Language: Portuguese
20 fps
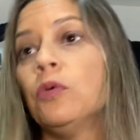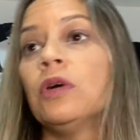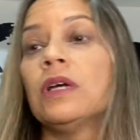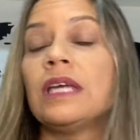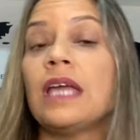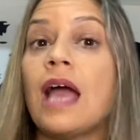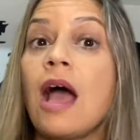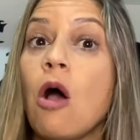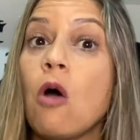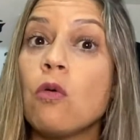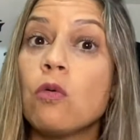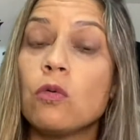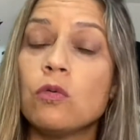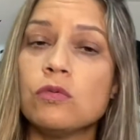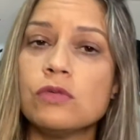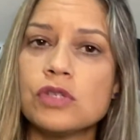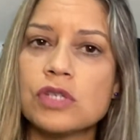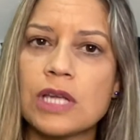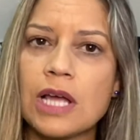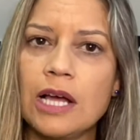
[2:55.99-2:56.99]
Porque
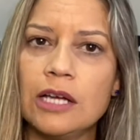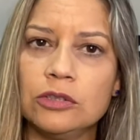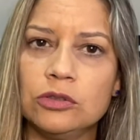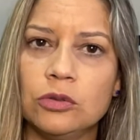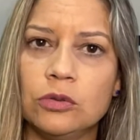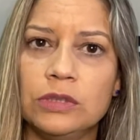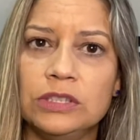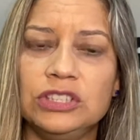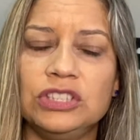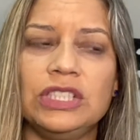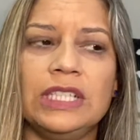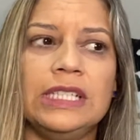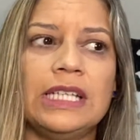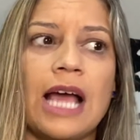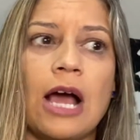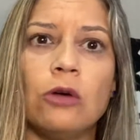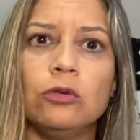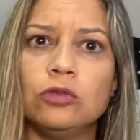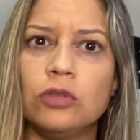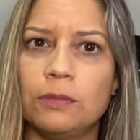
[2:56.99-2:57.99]
alguns cartões,
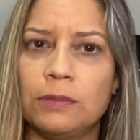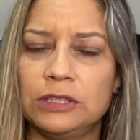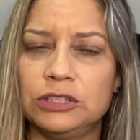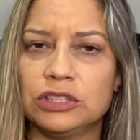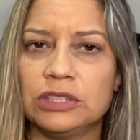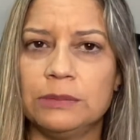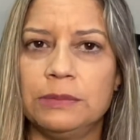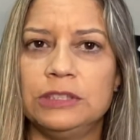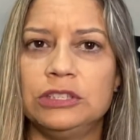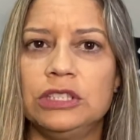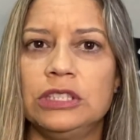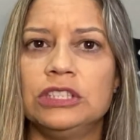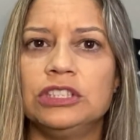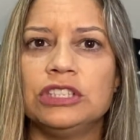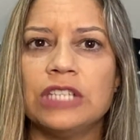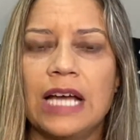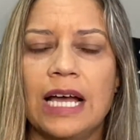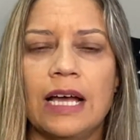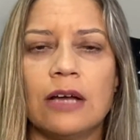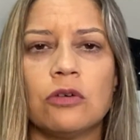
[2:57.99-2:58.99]
ele automaticamente ele
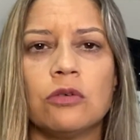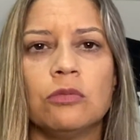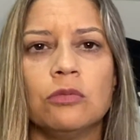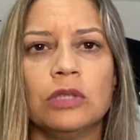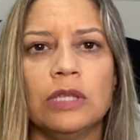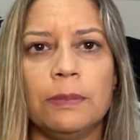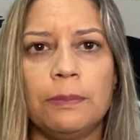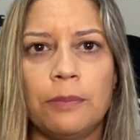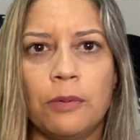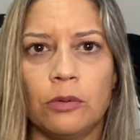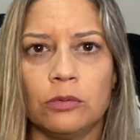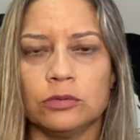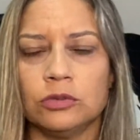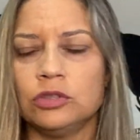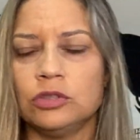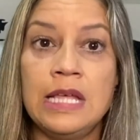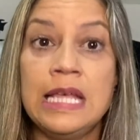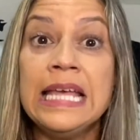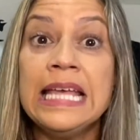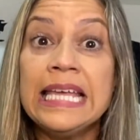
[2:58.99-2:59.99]
já acumula pontos.